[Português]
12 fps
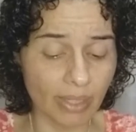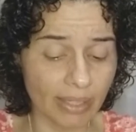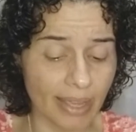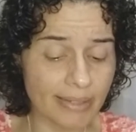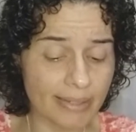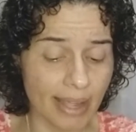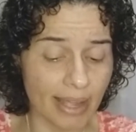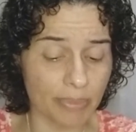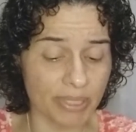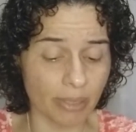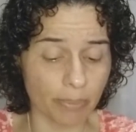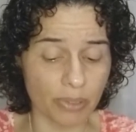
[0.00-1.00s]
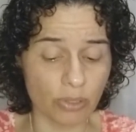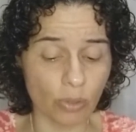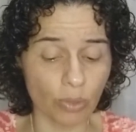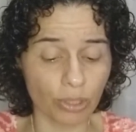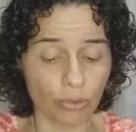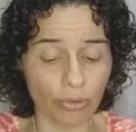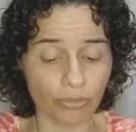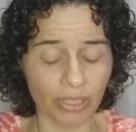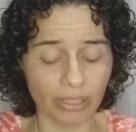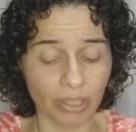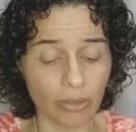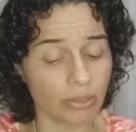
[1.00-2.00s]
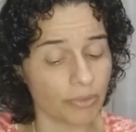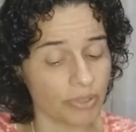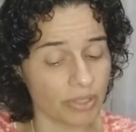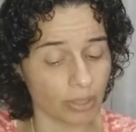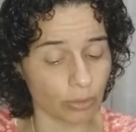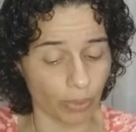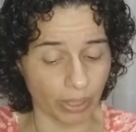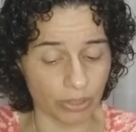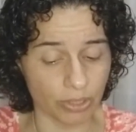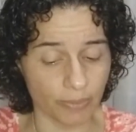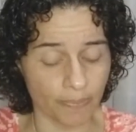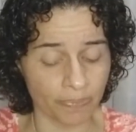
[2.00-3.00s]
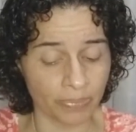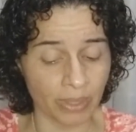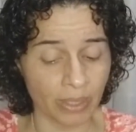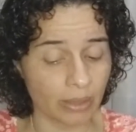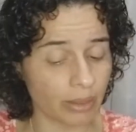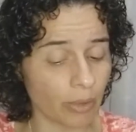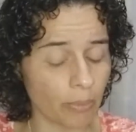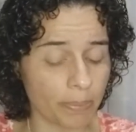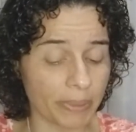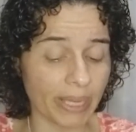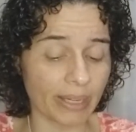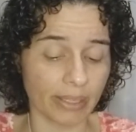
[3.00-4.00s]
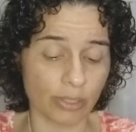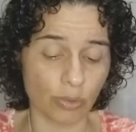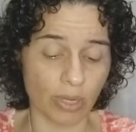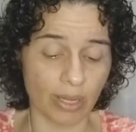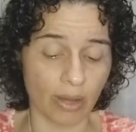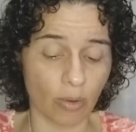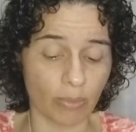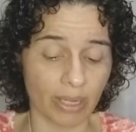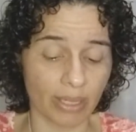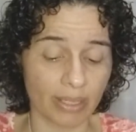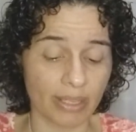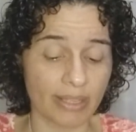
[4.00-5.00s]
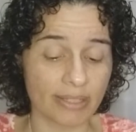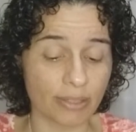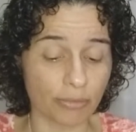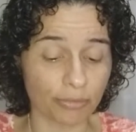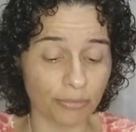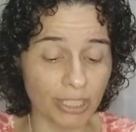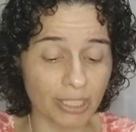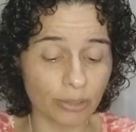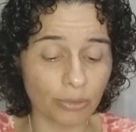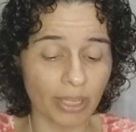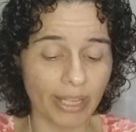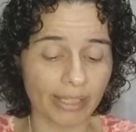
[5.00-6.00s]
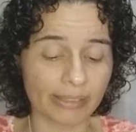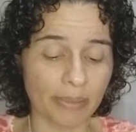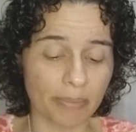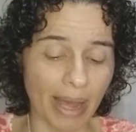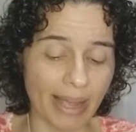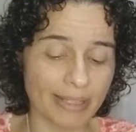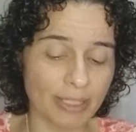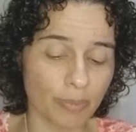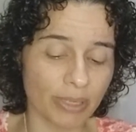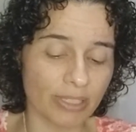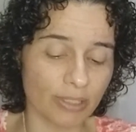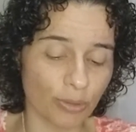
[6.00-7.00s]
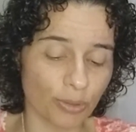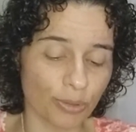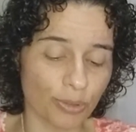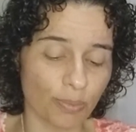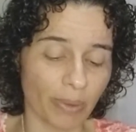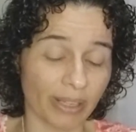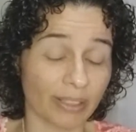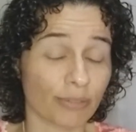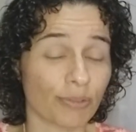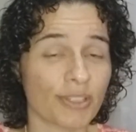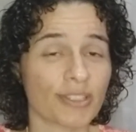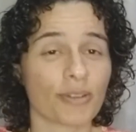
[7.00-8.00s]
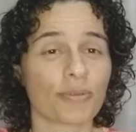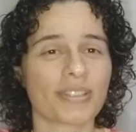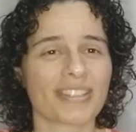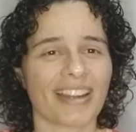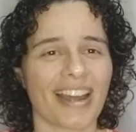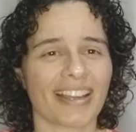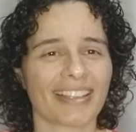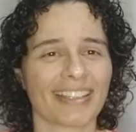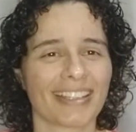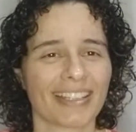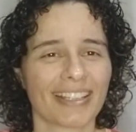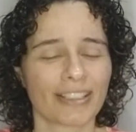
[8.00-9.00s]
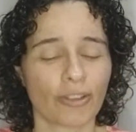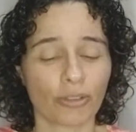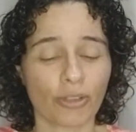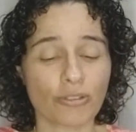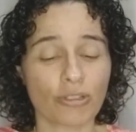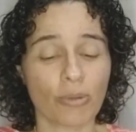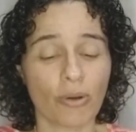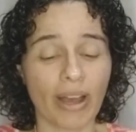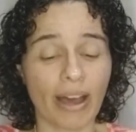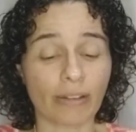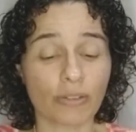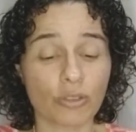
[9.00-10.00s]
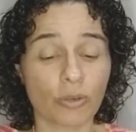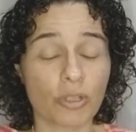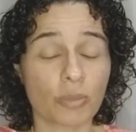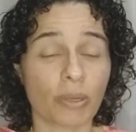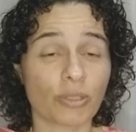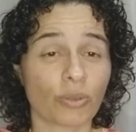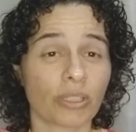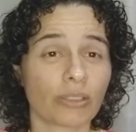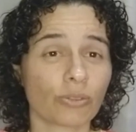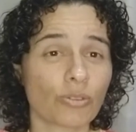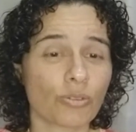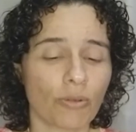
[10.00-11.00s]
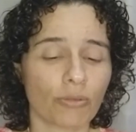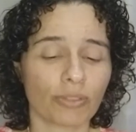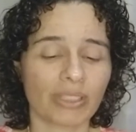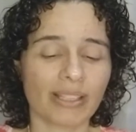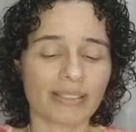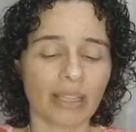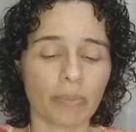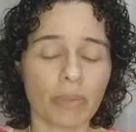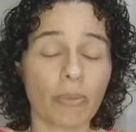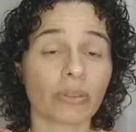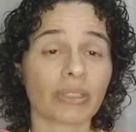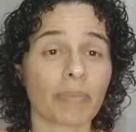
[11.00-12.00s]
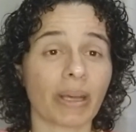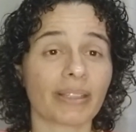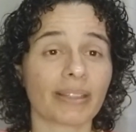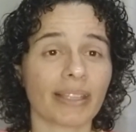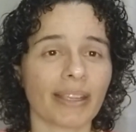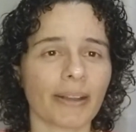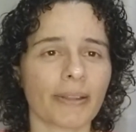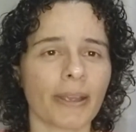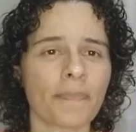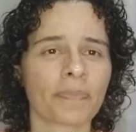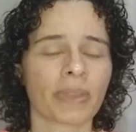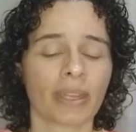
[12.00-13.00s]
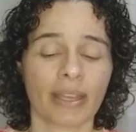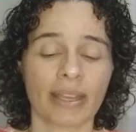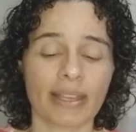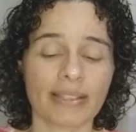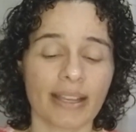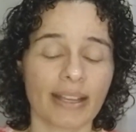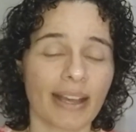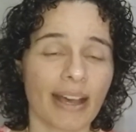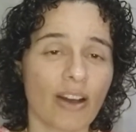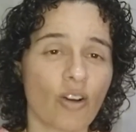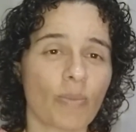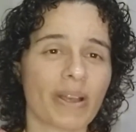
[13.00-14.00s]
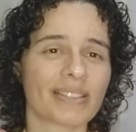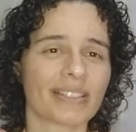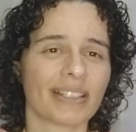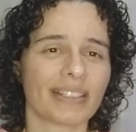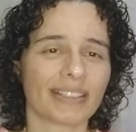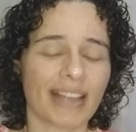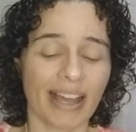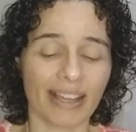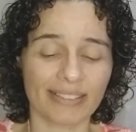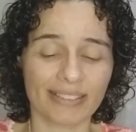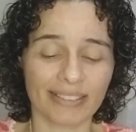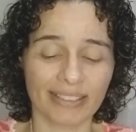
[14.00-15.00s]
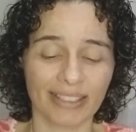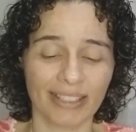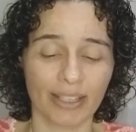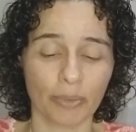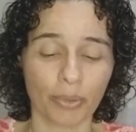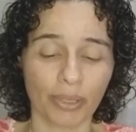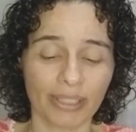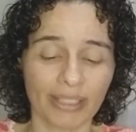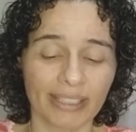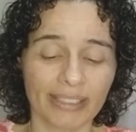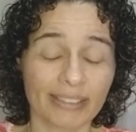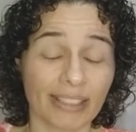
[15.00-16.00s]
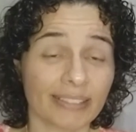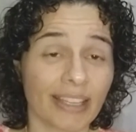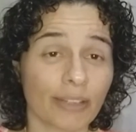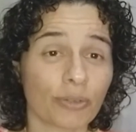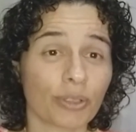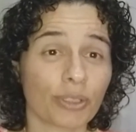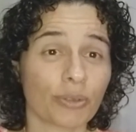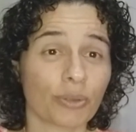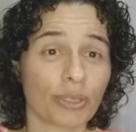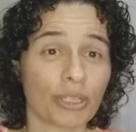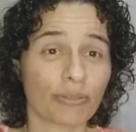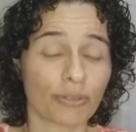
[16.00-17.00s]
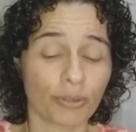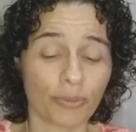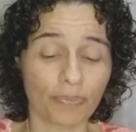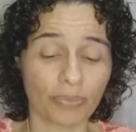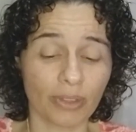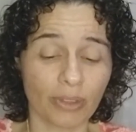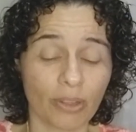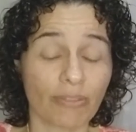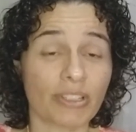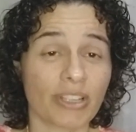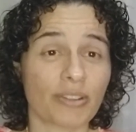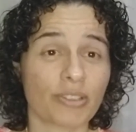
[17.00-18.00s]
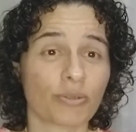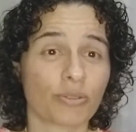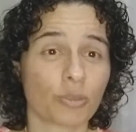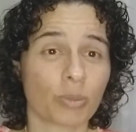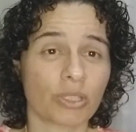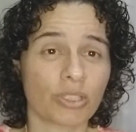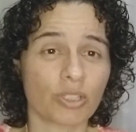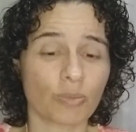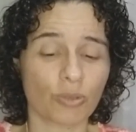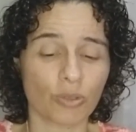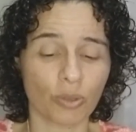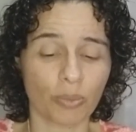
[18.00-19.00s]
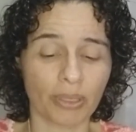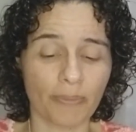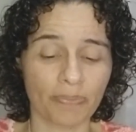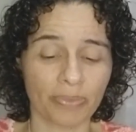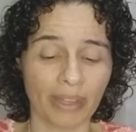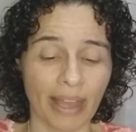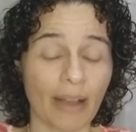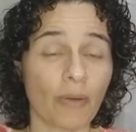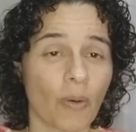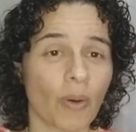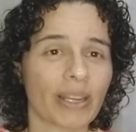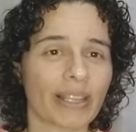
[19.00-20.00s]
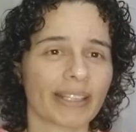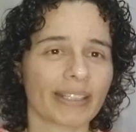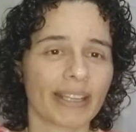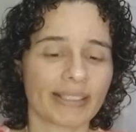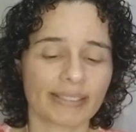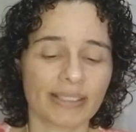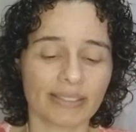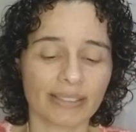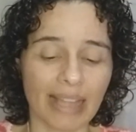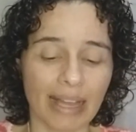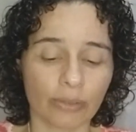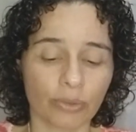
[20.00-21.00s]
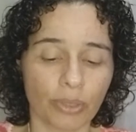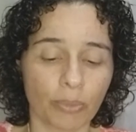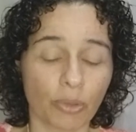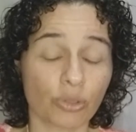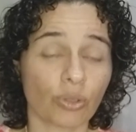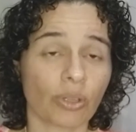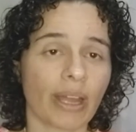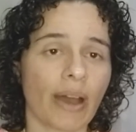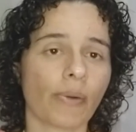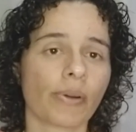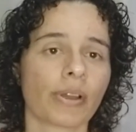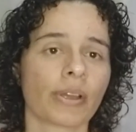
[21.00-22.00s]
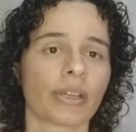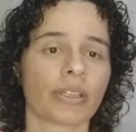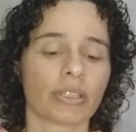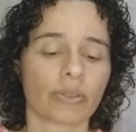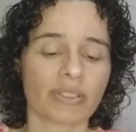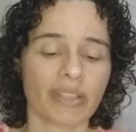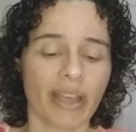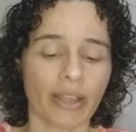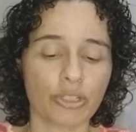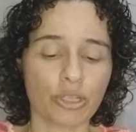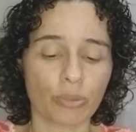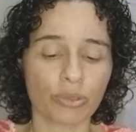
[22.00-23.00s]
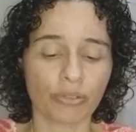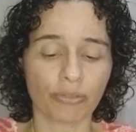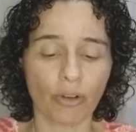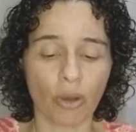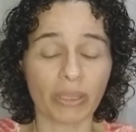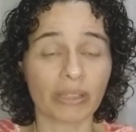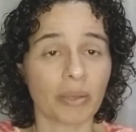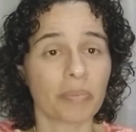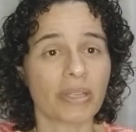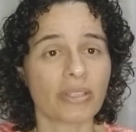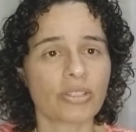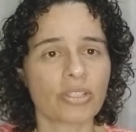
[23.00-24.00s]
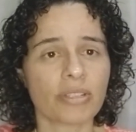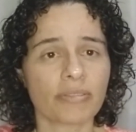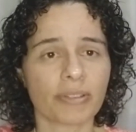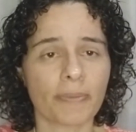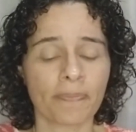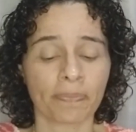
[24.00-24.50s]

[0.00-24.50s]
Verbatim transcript: Quem sabe se a pessoa que o ofendeu não está doente? Não perca sua calma. Seu fígado é demais precioso para que você o estrague. Então, o nosso irmão Carlos Torres Pastorino nos convida a sempre manter né, essa calma, a serenidade, porque está até no, no livro No Evangelho segundo o Espiritismo sobre a cólera, né, esse estado emocional que nós reagimos de forma intempestiva